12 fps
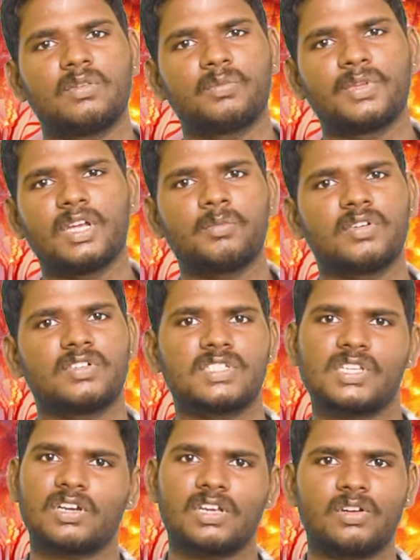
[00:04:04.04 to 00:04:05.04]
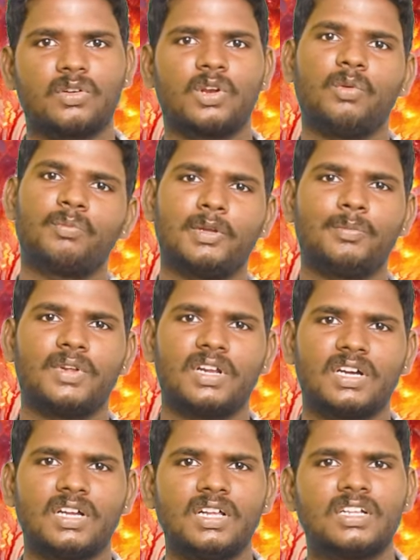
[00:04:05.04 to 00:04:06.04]
நம்ம பிரியா பவானி சங்கர் அவர்களும்
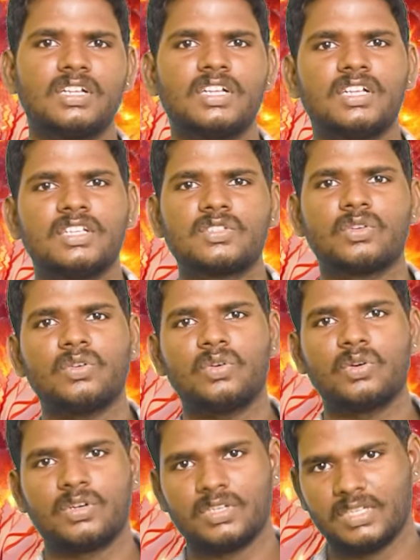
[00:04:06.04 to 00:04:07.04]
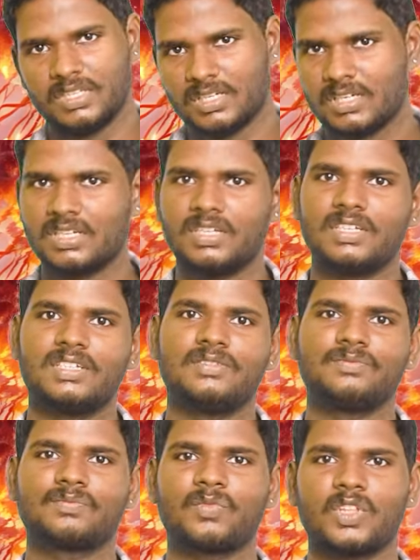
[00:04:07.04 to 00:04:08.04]
பயப்படுறாங்க ஸோ இதுக்கு
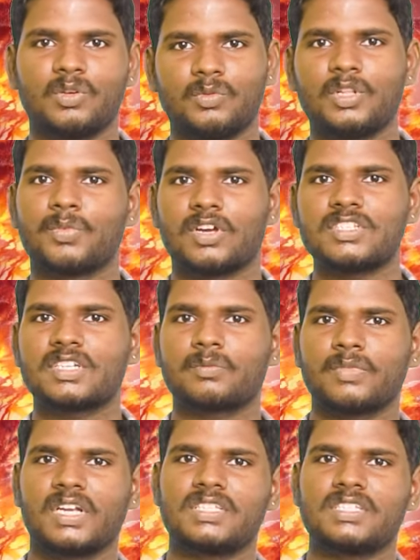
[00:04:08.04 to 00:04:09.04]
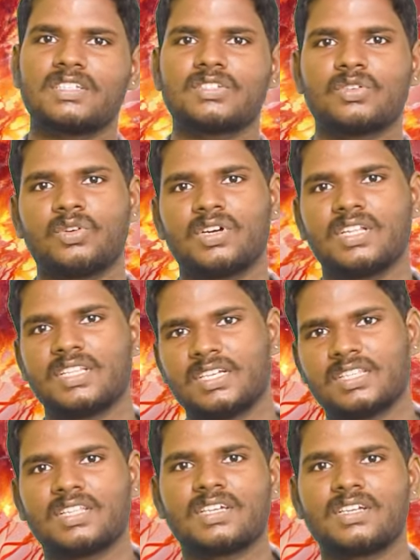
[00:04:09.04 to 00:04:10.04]
இந்த ப்ராஜெக்ட் மேனேஜர் ஸோ அந்த
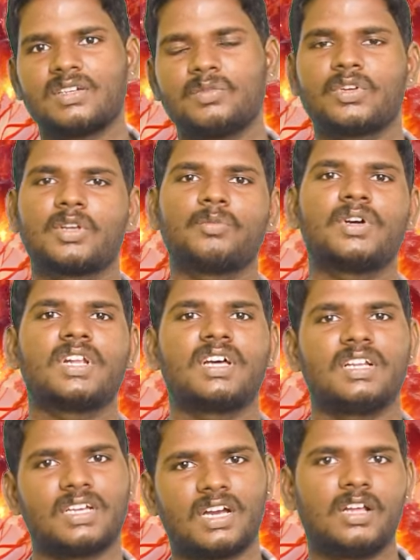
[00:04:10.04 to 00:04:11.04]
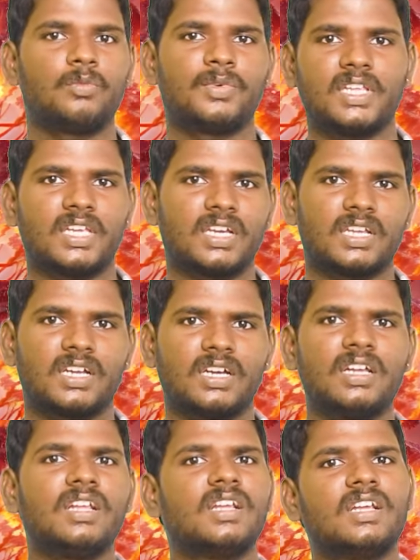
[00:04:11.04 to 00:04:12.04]
இடத்துக்கு முக்கியமான ஆளுக்கு கால் பண்ணி
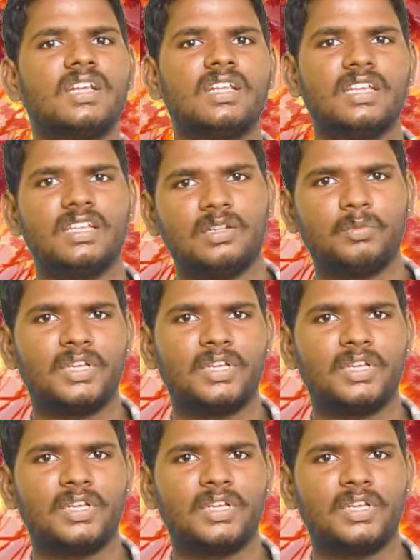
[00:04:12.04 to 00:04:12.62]
கேட்குறாங்க இந்த